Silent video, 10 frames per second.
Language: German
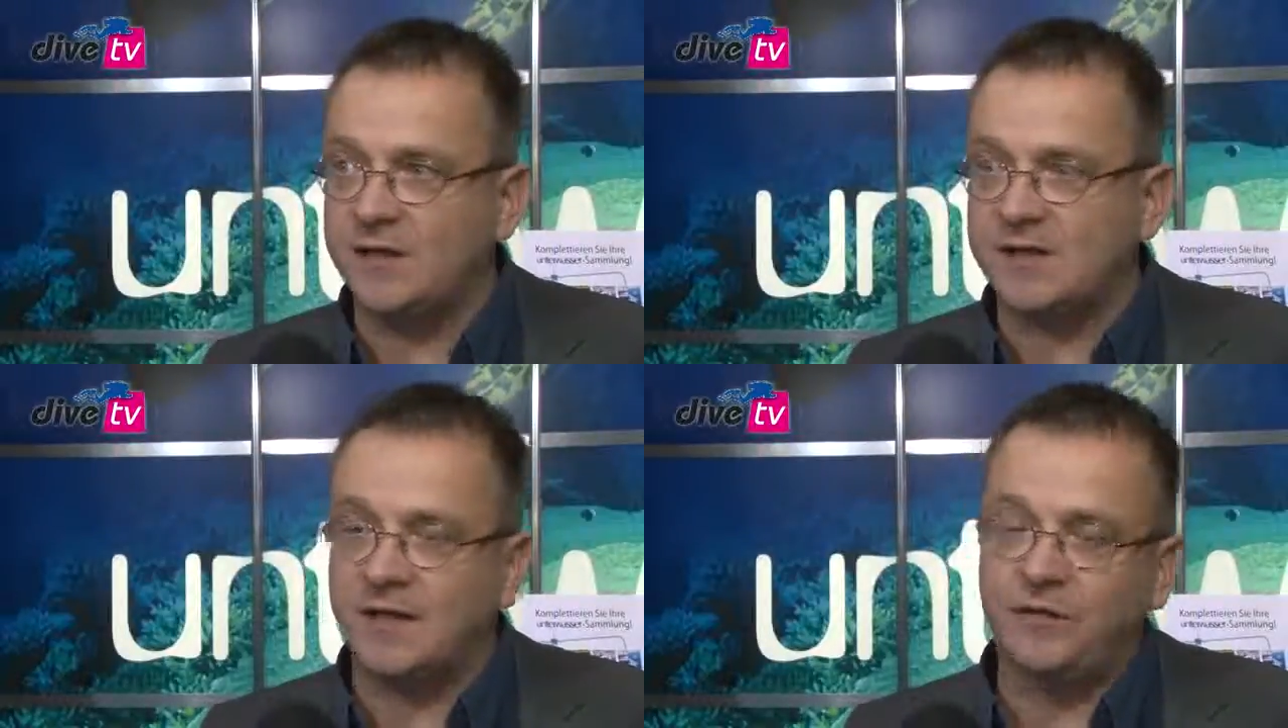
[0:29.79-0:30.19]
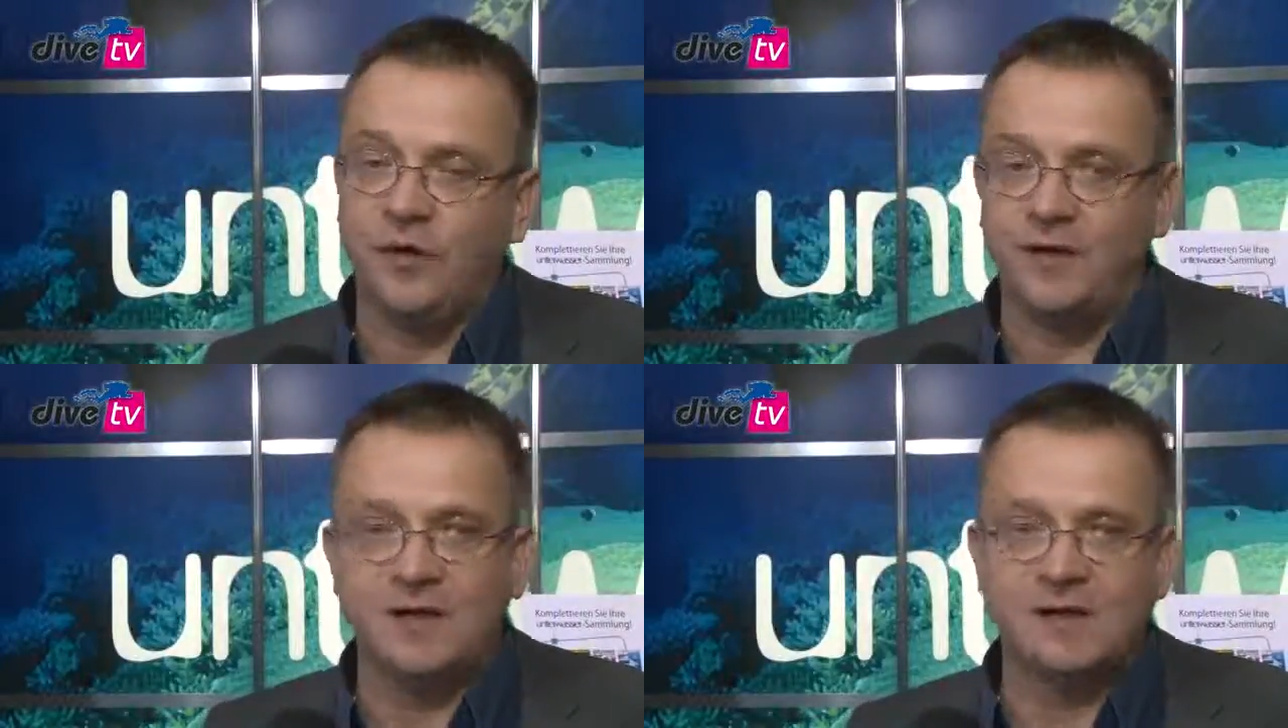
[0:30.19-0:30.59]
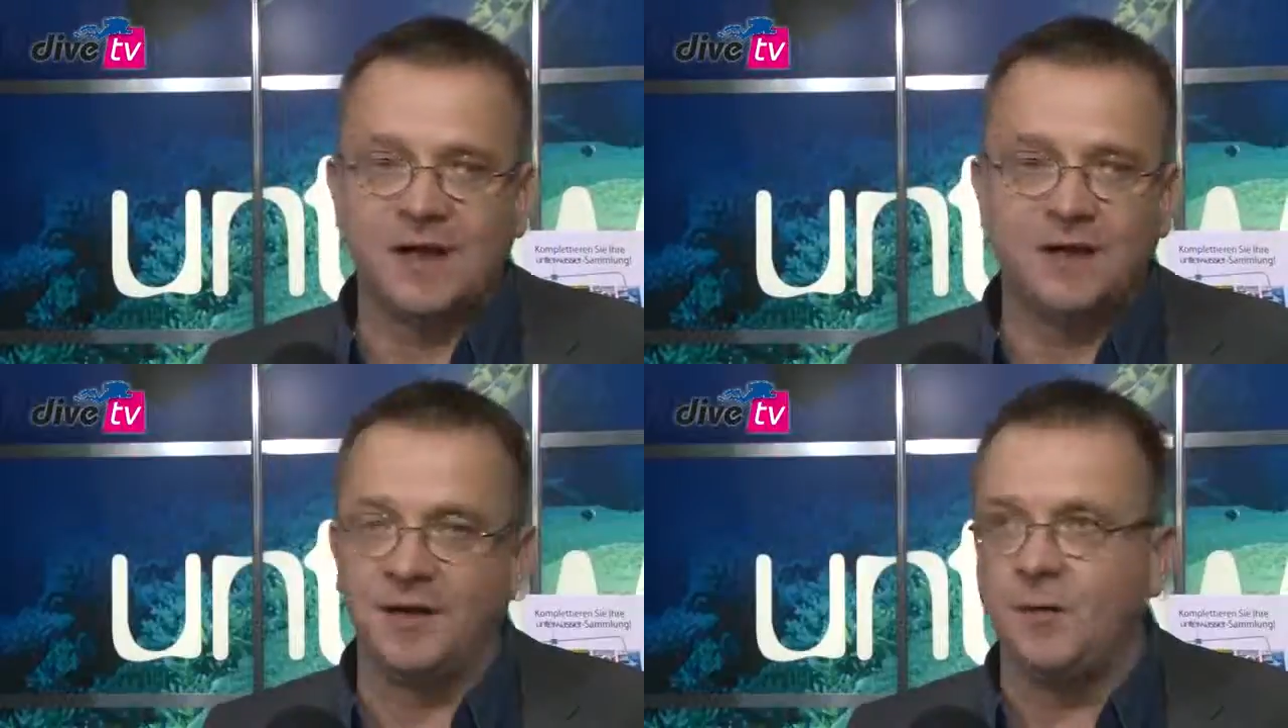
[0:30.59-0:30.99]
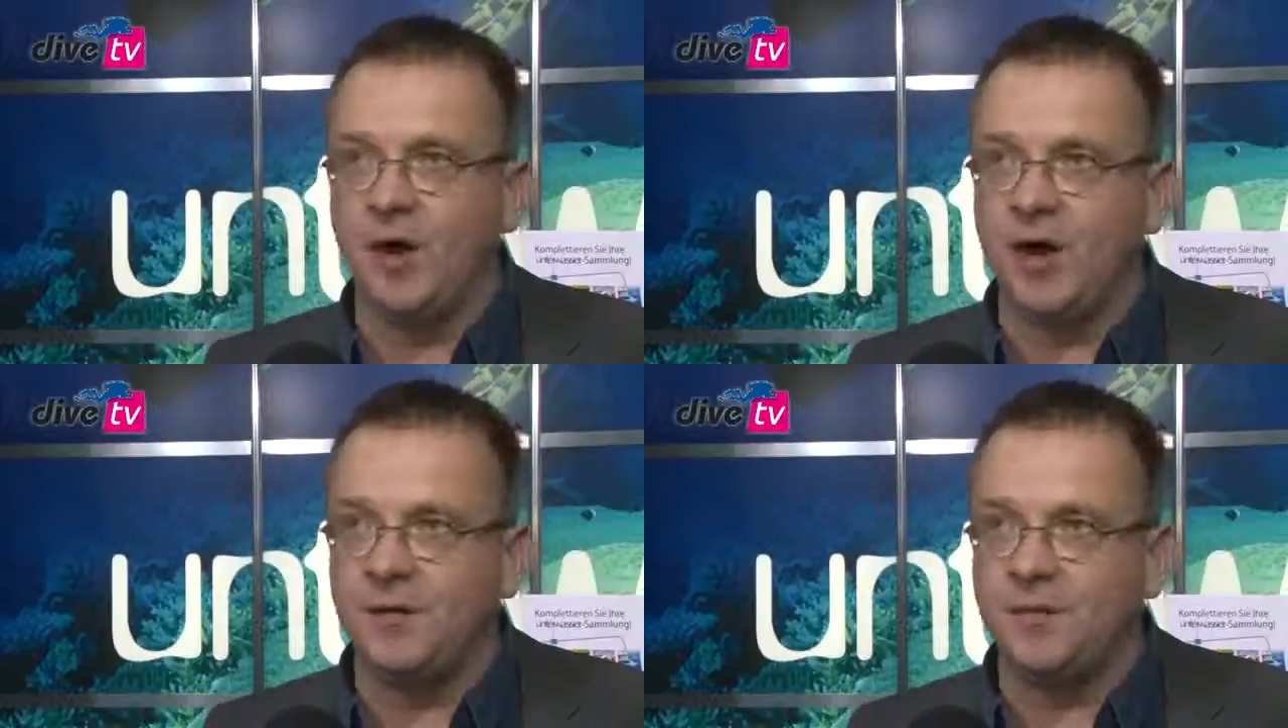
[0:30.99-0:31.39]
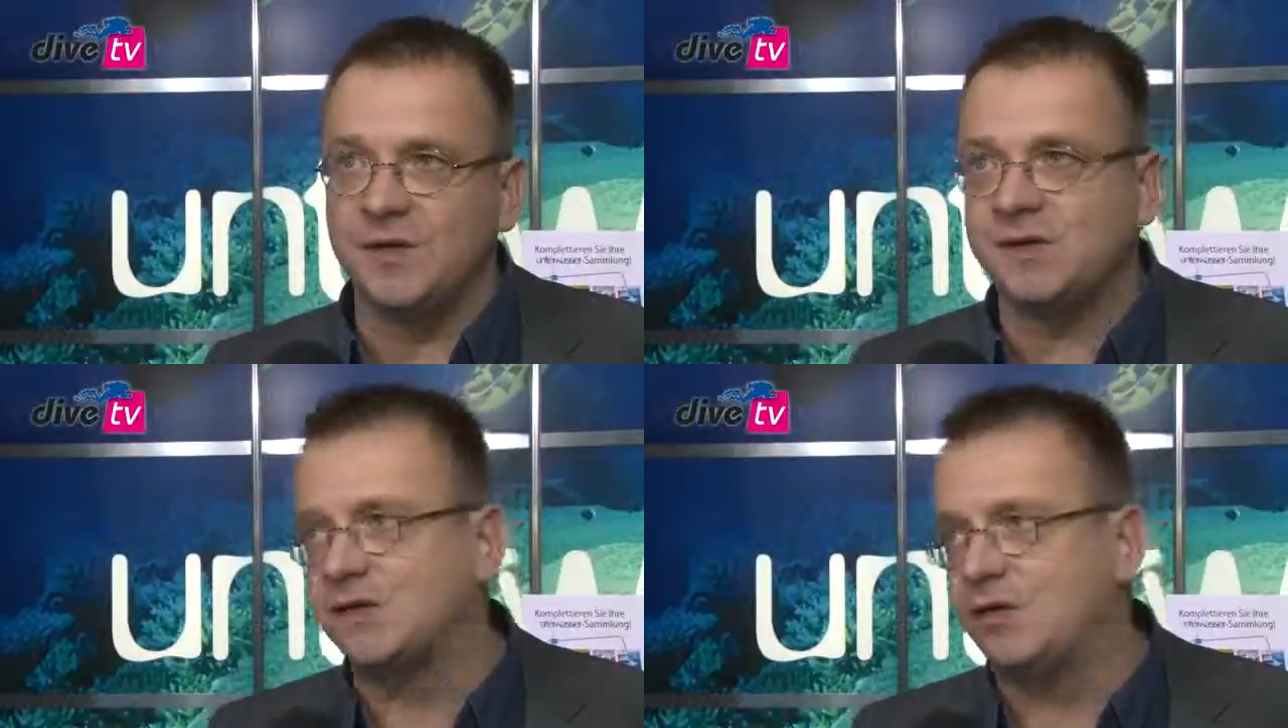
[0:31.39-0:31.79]
Das geht von Island im Norden
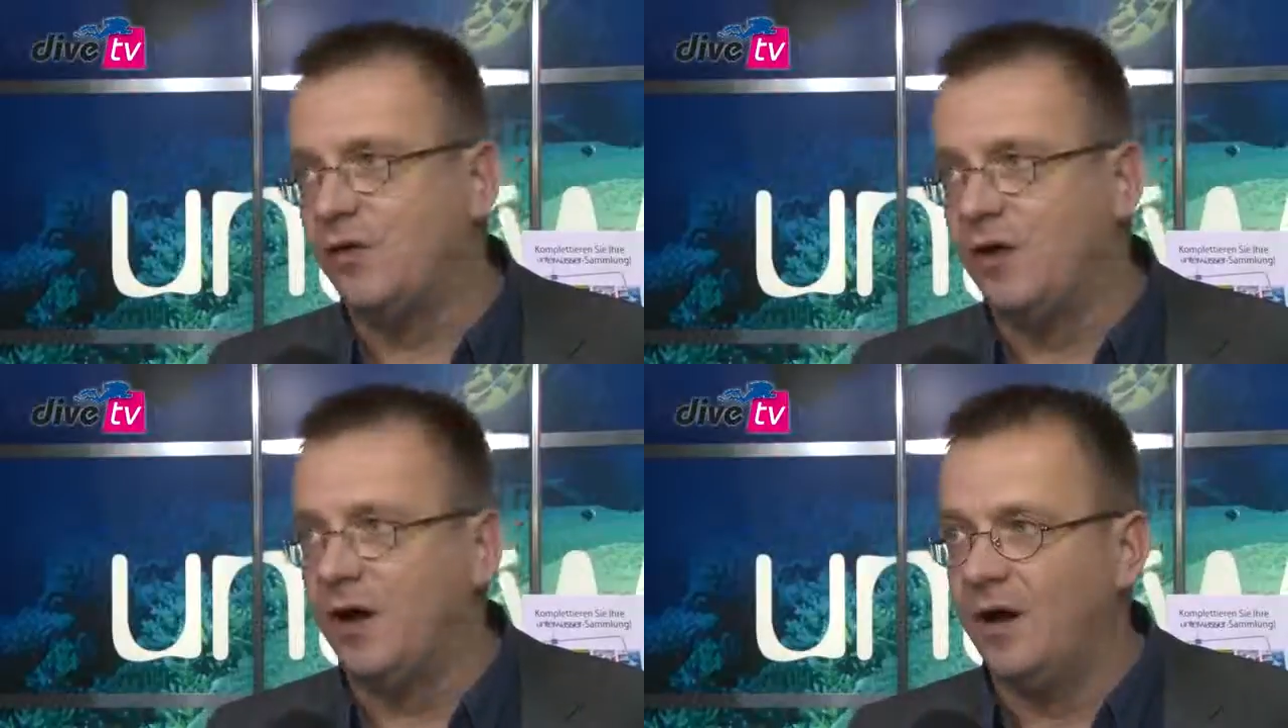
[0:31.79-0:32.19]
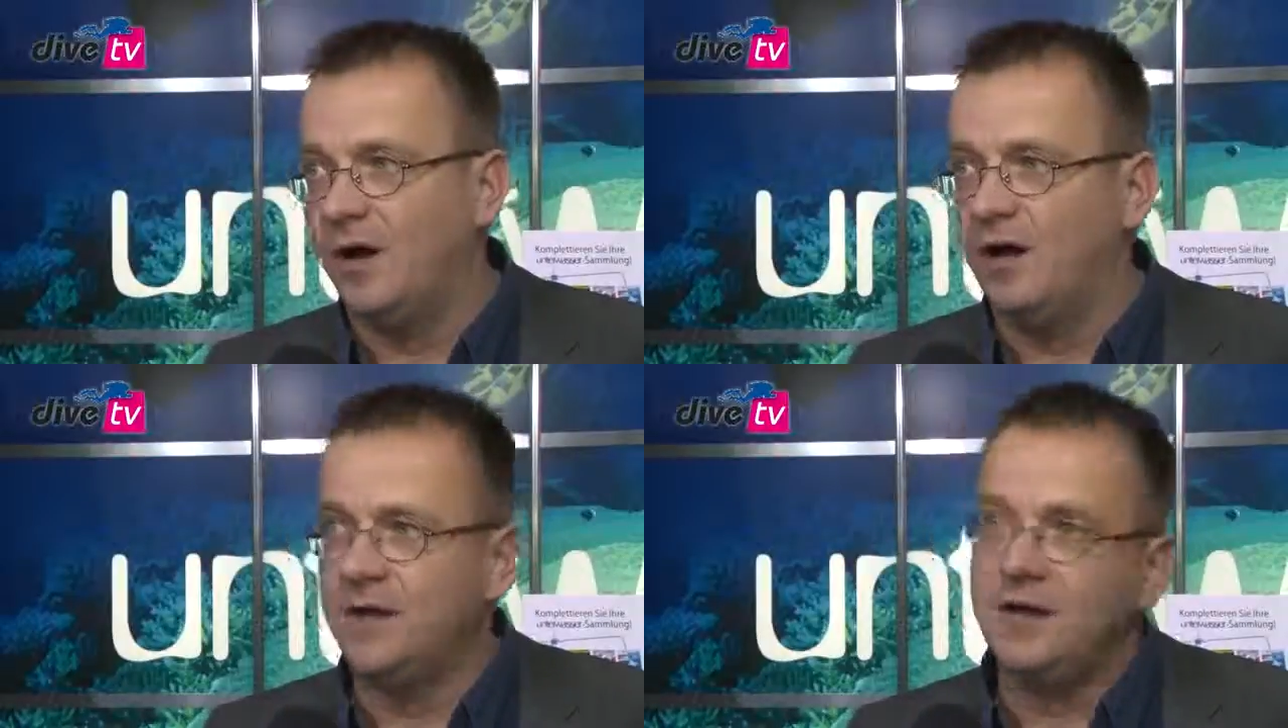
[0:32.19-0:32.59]
bis zu äh,